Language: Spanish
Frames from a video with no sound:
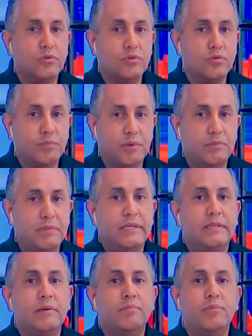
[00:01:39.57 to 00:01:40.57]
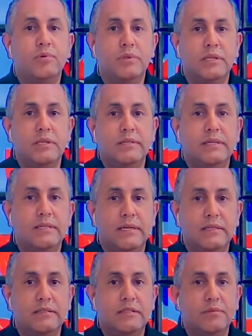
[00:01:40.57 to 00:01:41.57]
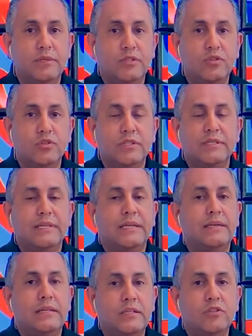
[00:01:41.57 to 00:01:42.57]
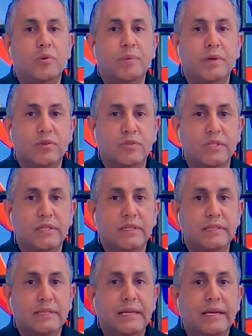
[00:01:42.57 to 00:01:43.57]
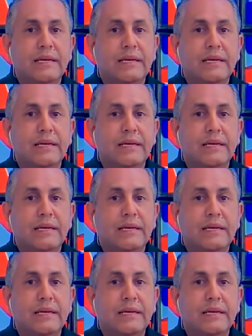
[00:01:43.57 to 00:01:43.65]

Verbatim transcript: nos permitan poder dar servicios, estar listo para ustedes